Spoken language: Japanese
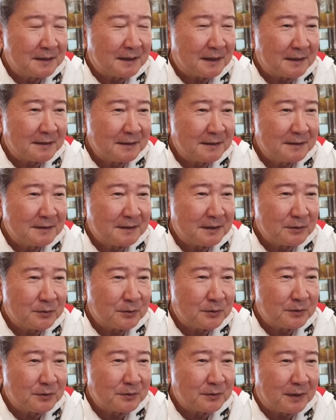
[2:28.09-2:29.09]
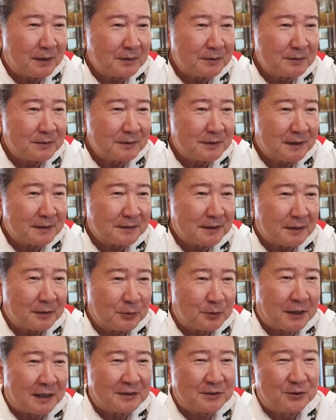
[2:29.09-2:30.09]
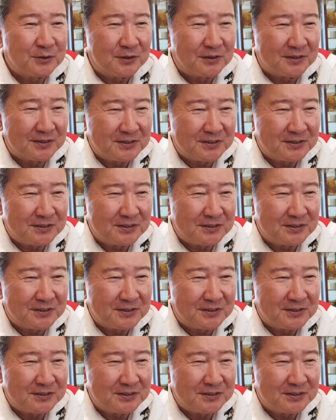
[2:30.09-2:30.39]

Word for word: 関連した能力のある方が良さそ